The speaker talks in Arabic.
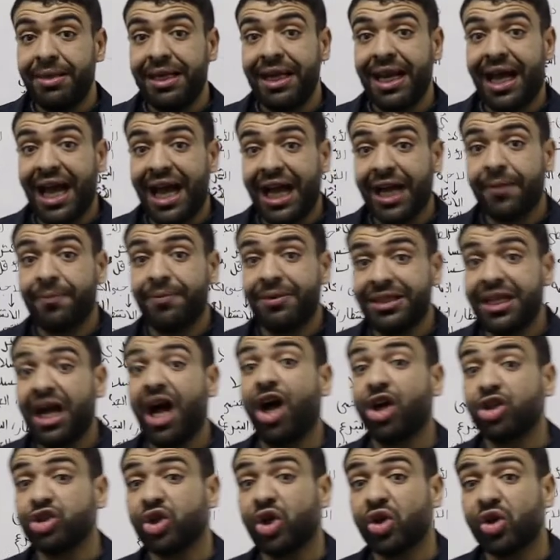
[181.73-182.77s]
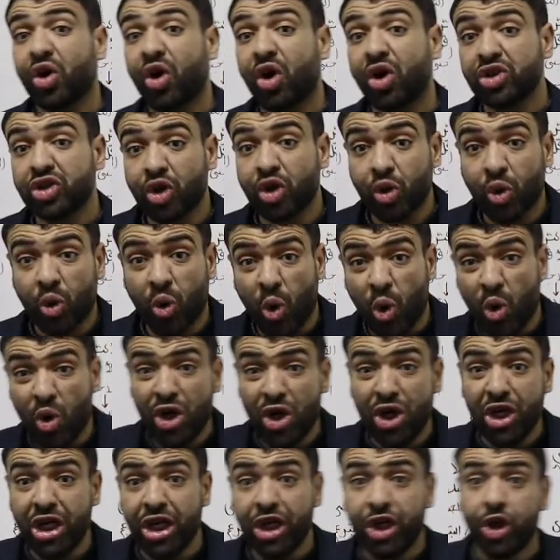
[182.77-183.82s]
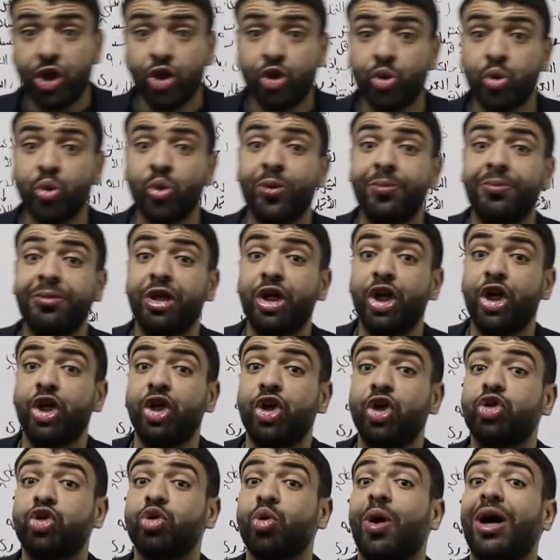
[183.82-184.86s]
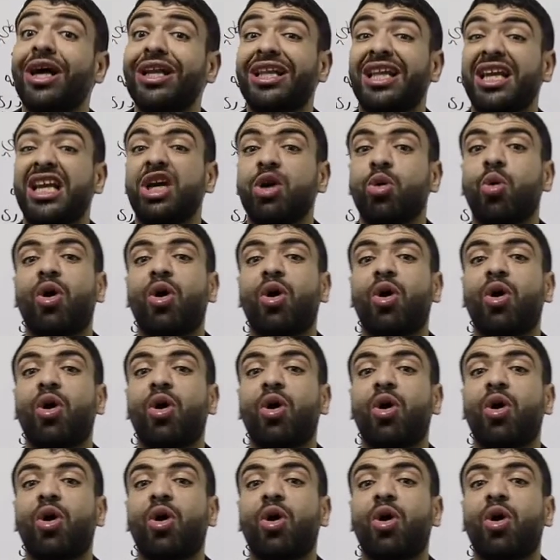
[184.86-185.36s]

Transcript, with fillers: بالحجم ده عشان خاطر كل نتوء من النتوءات ليه